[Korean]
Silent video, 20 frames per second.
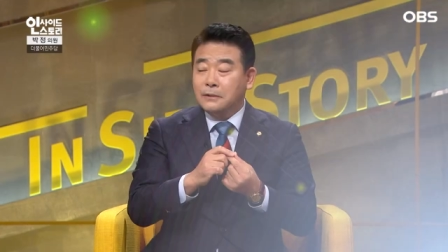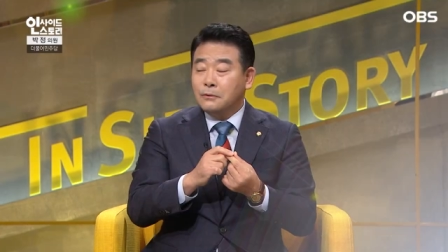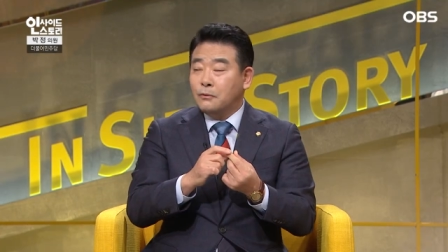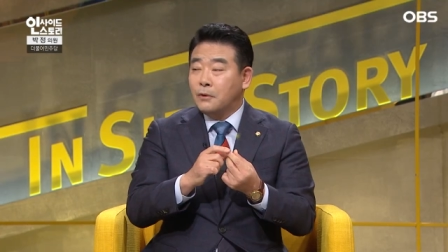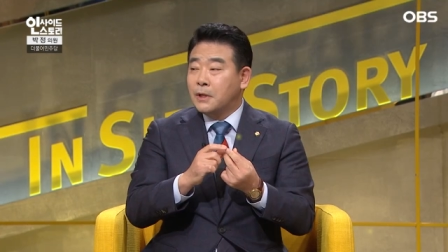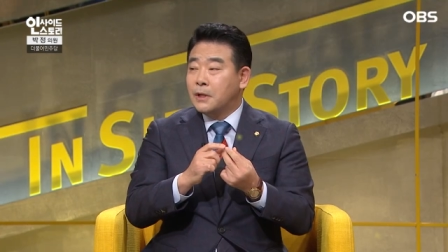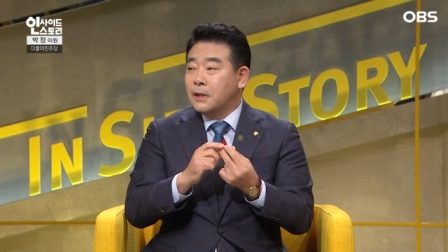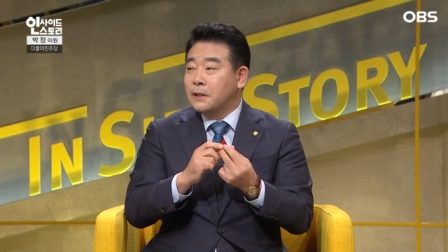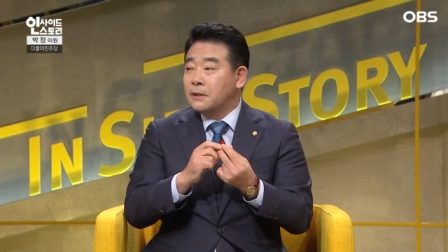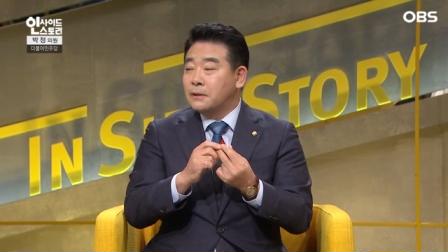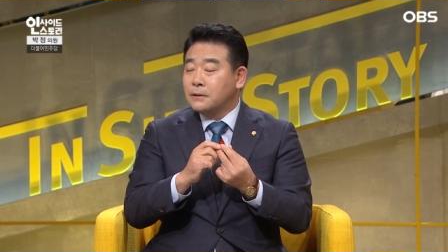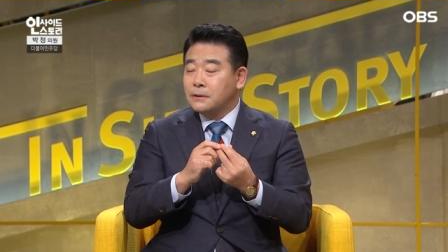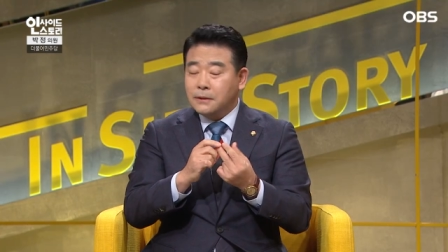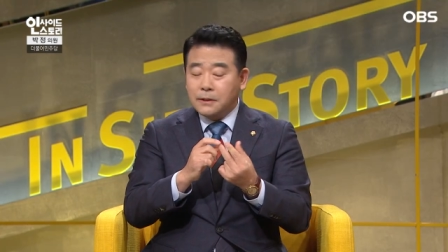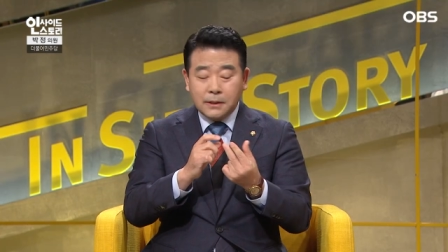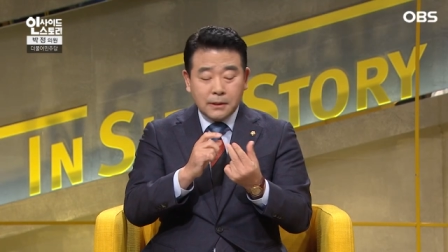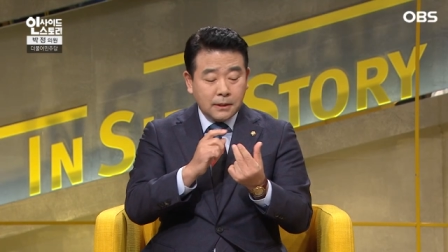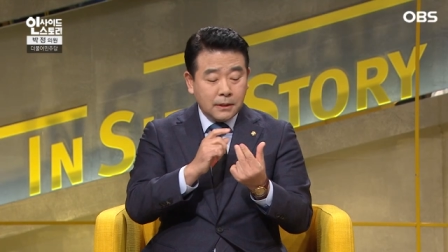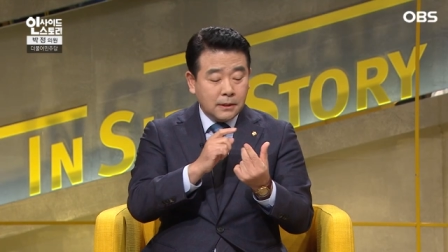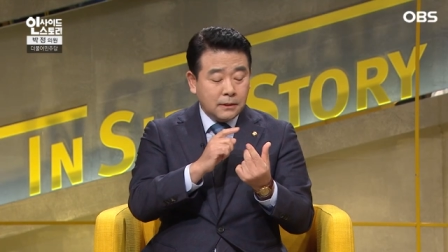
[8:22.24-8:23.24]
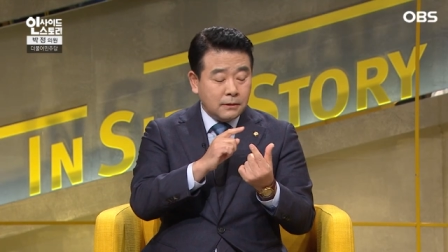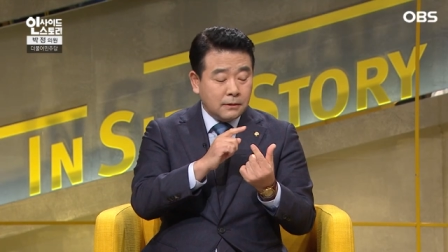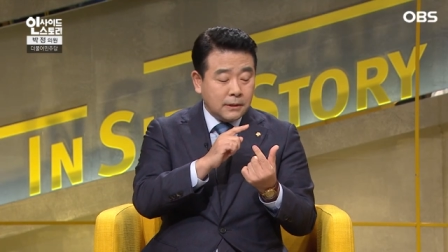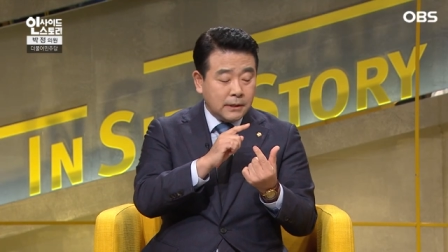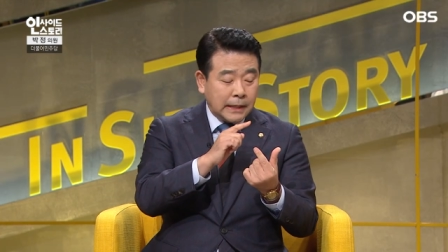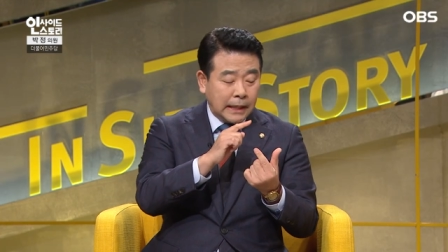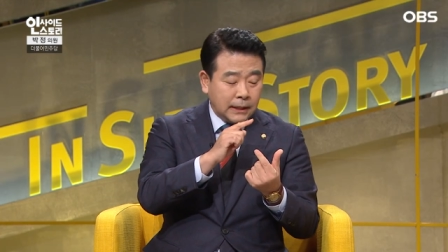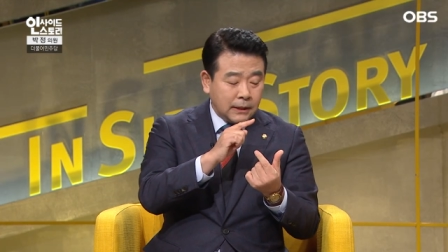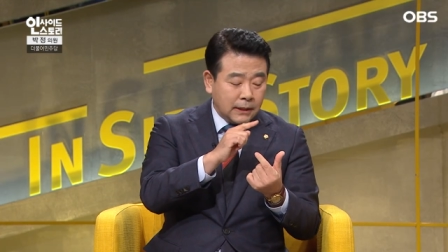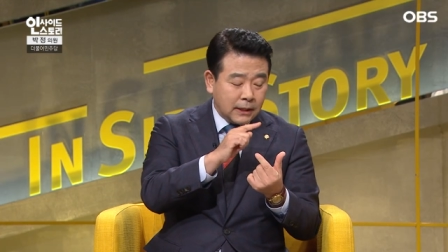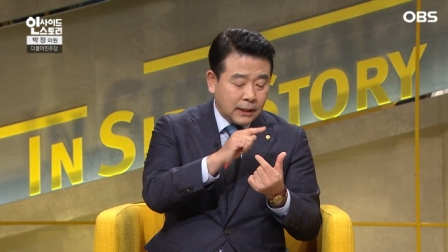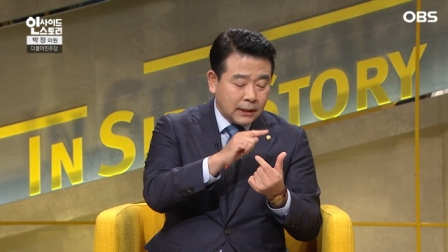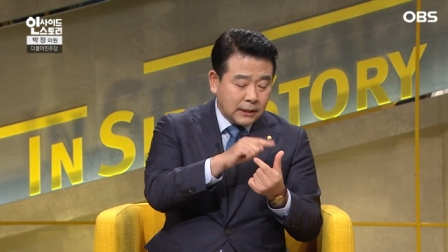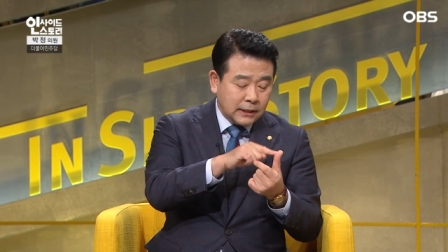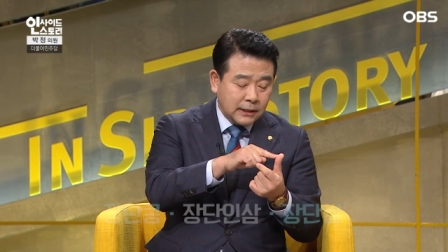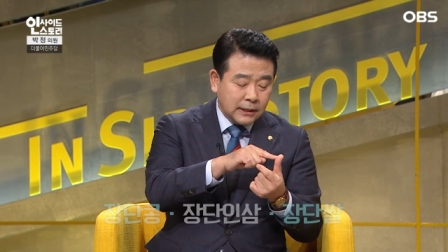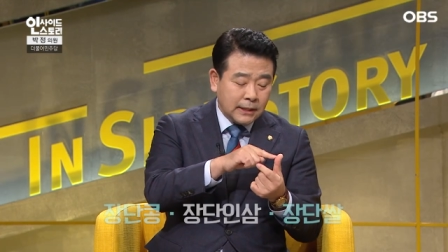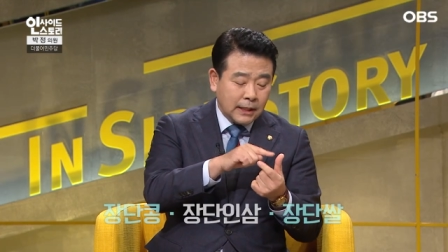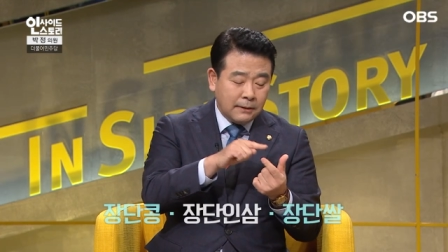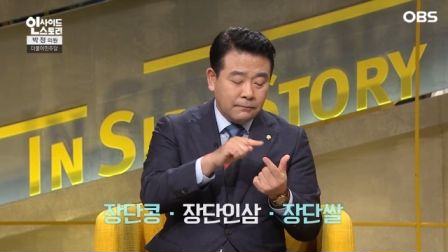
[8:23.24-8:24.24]
또 하나 그, 그래서 장단
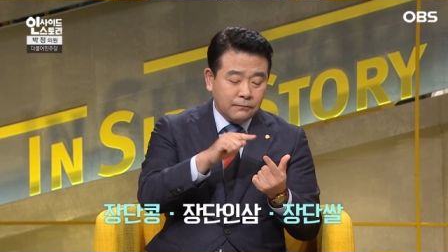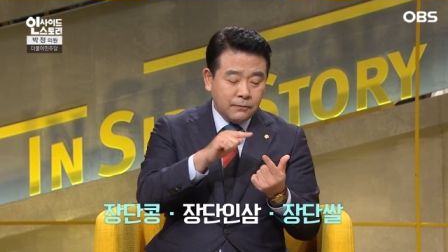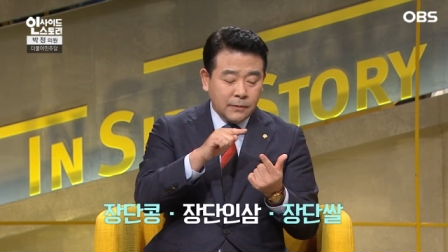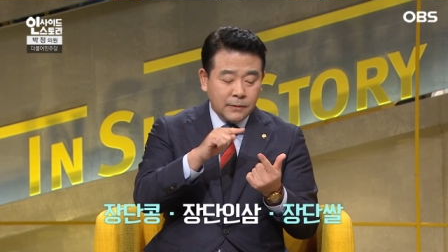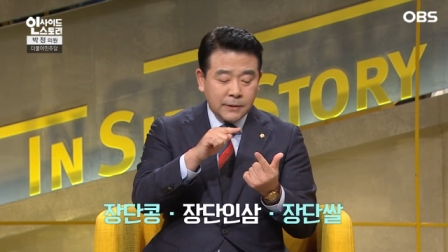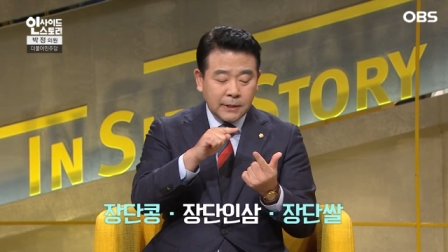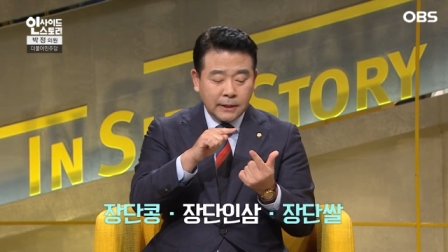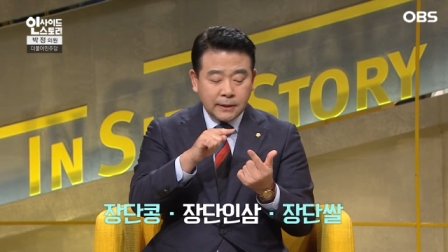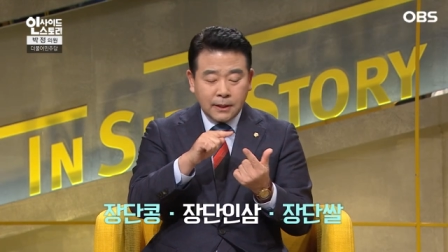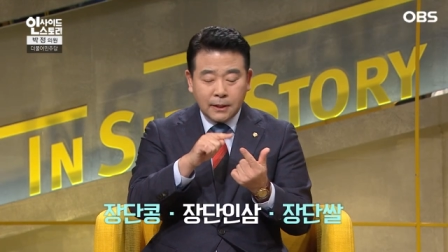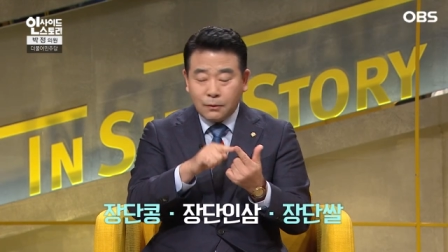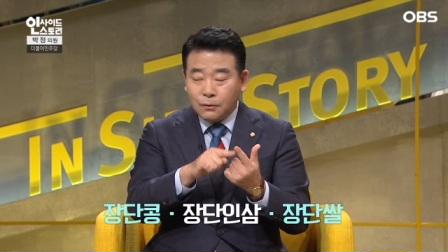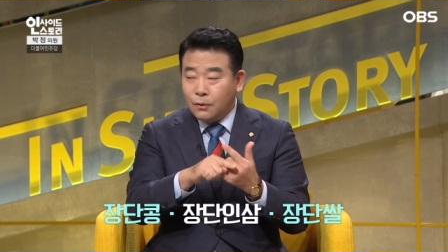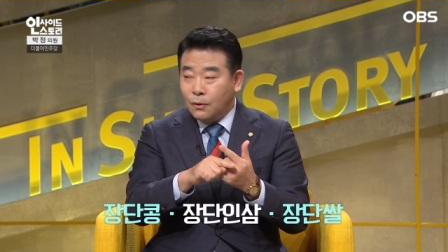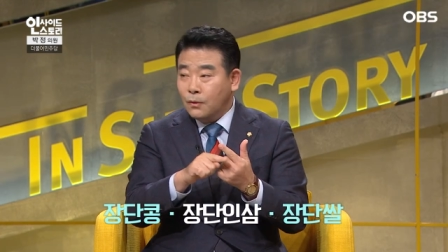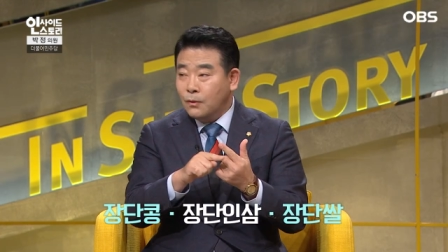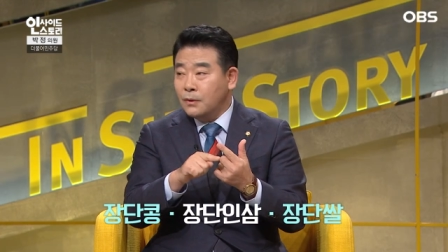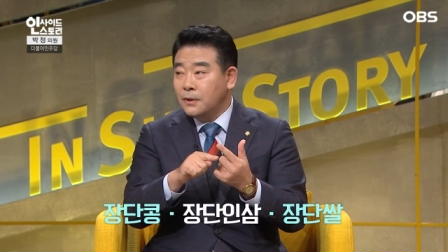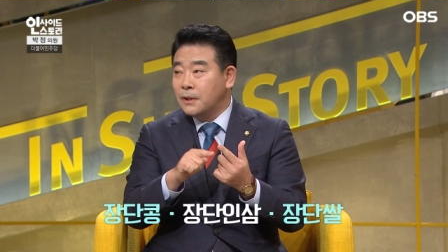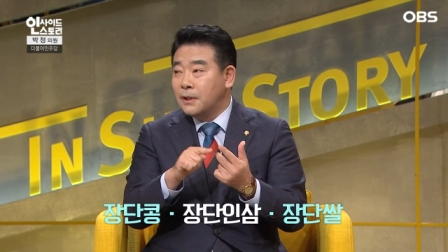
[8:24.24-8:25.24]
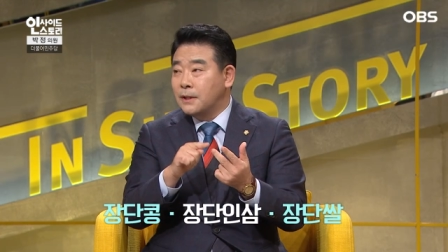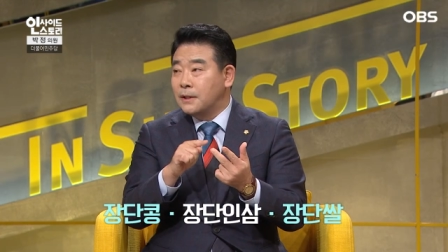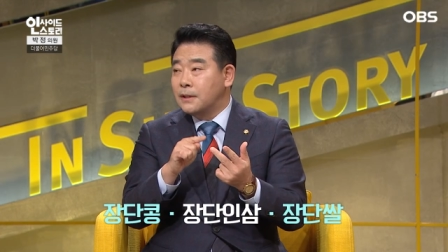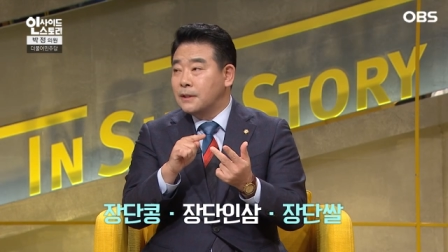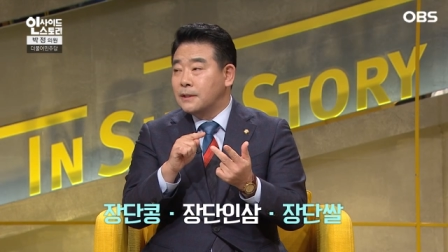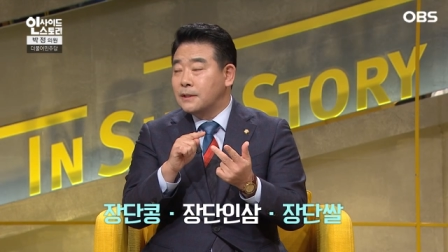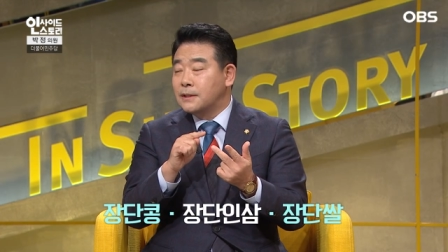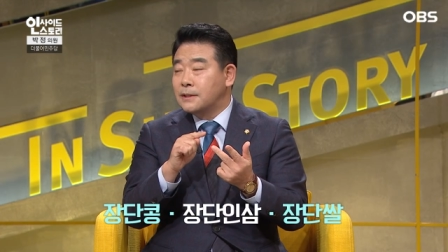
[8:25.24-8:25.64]
인삼, 장단 콩, 네.